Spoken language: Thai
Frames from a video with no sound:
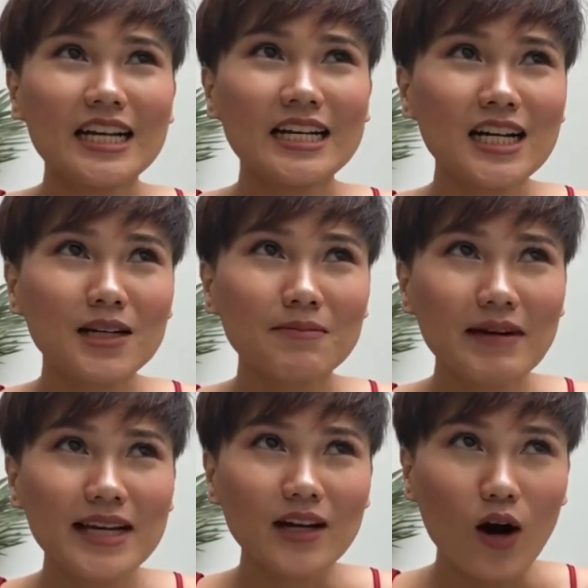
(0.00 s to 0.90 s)
นึก
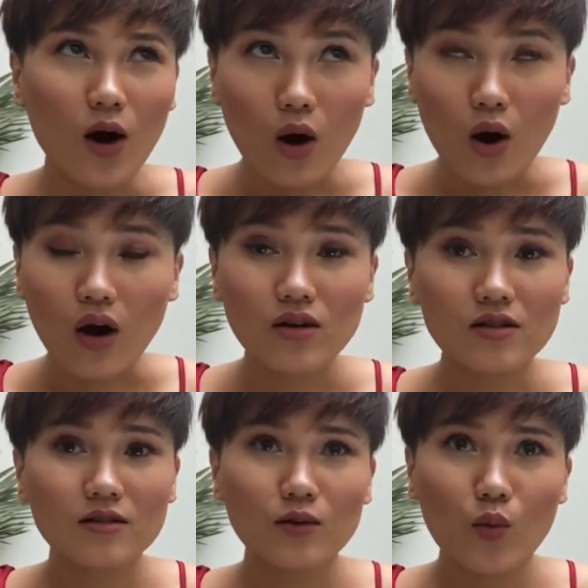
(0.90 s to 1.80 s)
ไม่ออก
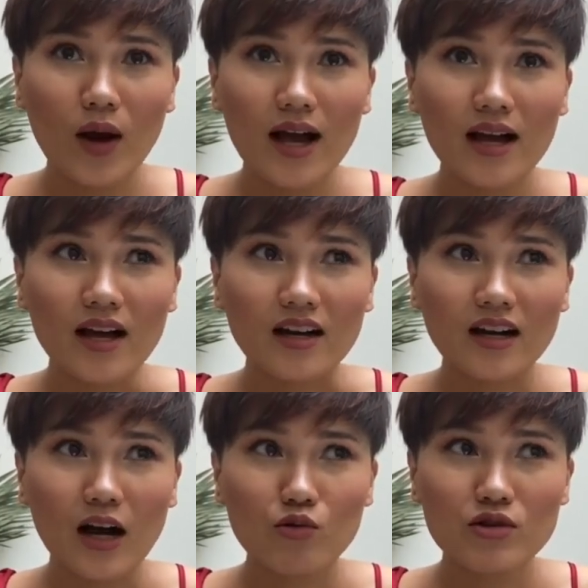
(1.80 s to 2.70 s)
ว่า
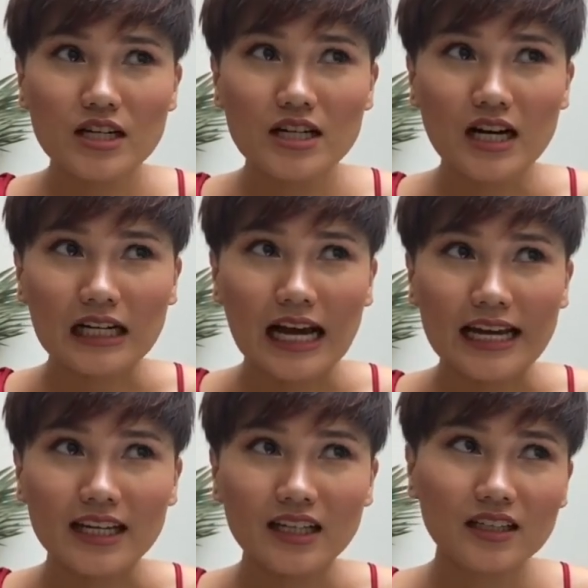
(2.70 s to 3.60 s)
เขาชื่ออะไร
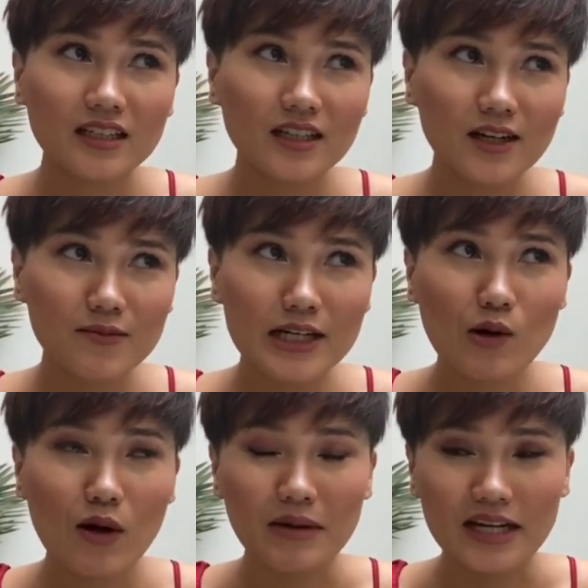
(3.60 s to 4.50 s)
ก็มีค
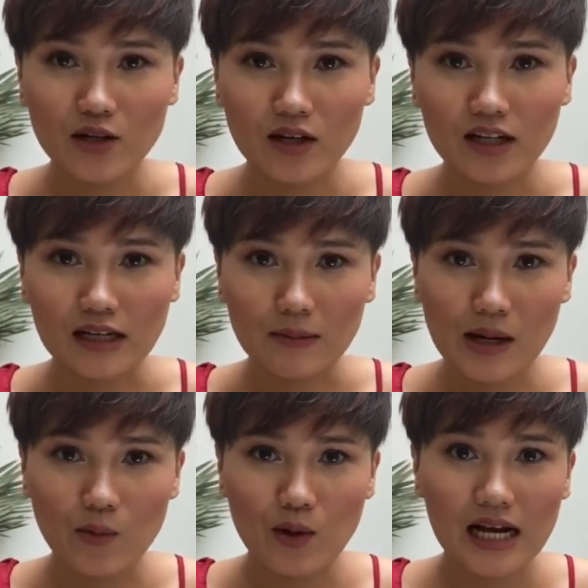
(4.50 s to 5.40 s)
วามหมายเดียวกันกับ
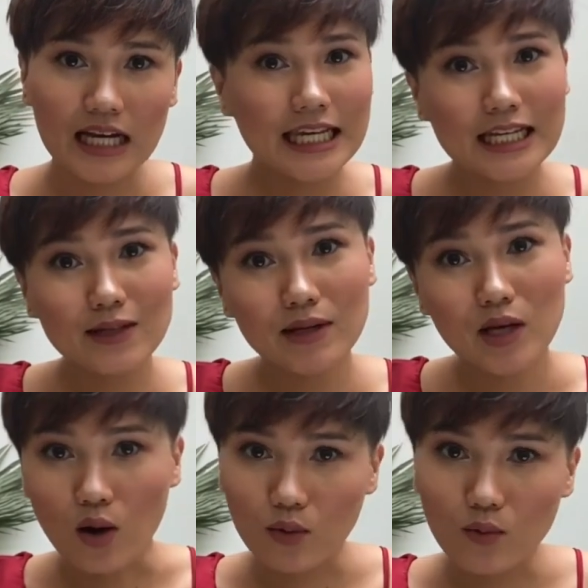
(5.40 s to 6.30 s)
คำว่า คิดไม่
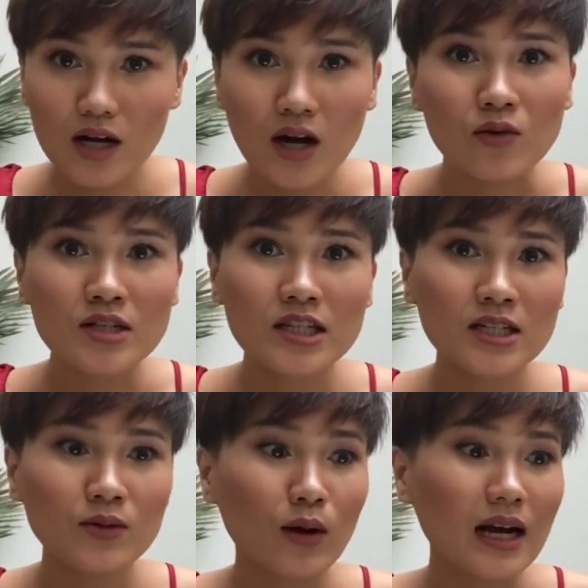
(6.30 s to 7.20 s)
ออกว่าเขาชื่
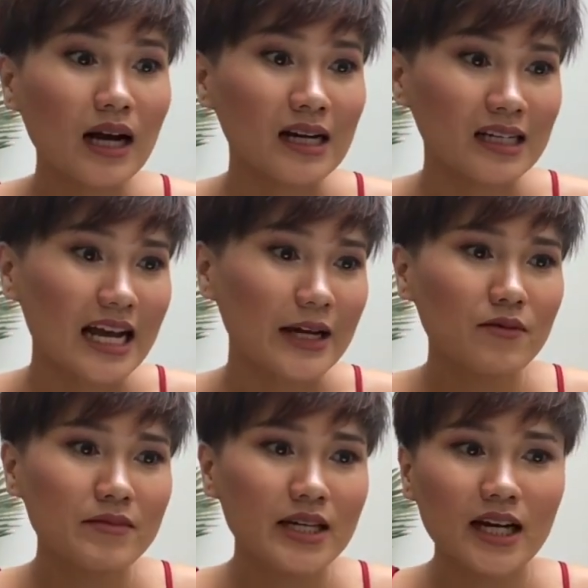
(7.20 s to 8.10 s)
อว่าอะไร
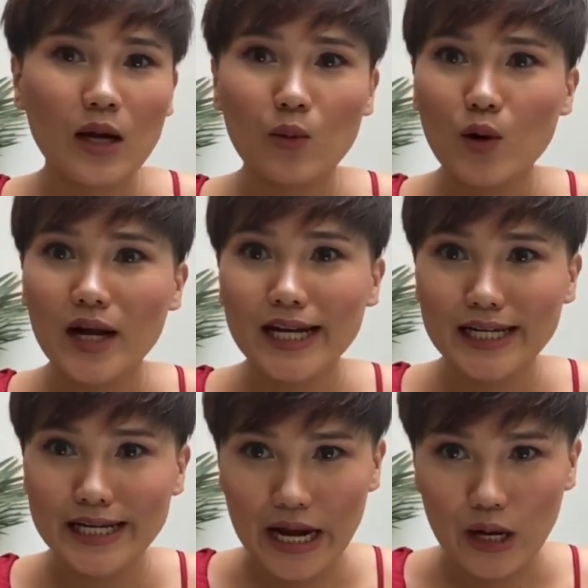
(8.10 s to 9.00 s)
มีคำว่า
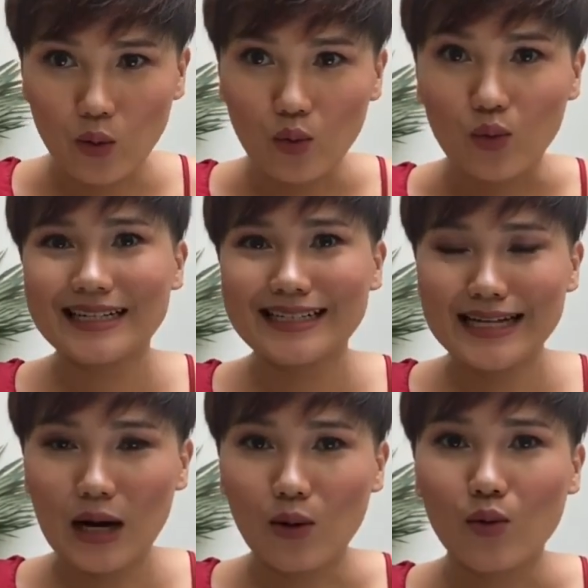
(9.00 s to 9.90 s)
เดาเดา